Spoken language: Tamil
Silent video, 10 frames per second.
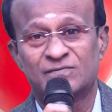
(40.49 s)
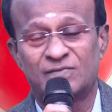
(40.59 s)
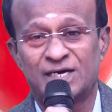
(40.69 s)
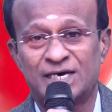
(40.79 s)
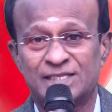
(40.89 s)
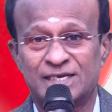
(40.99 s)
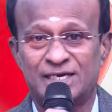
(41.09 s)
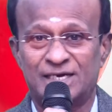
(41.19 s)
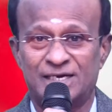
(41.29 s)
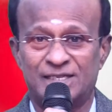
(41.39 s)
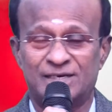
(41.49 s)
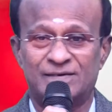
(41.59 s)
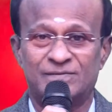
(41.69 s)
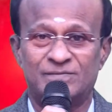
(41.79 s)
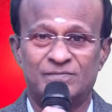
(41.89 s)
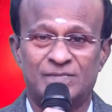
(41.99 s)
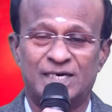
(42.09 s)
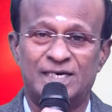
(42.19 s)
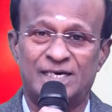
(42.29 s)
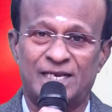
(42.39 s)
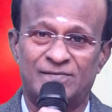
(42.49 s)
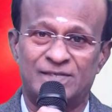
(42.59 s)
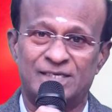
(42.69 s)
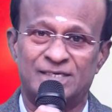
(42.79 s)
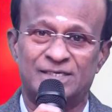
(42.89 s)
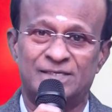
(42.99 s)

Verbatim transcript: வருடாந்திர அந்த மாநாட்டில் வந்து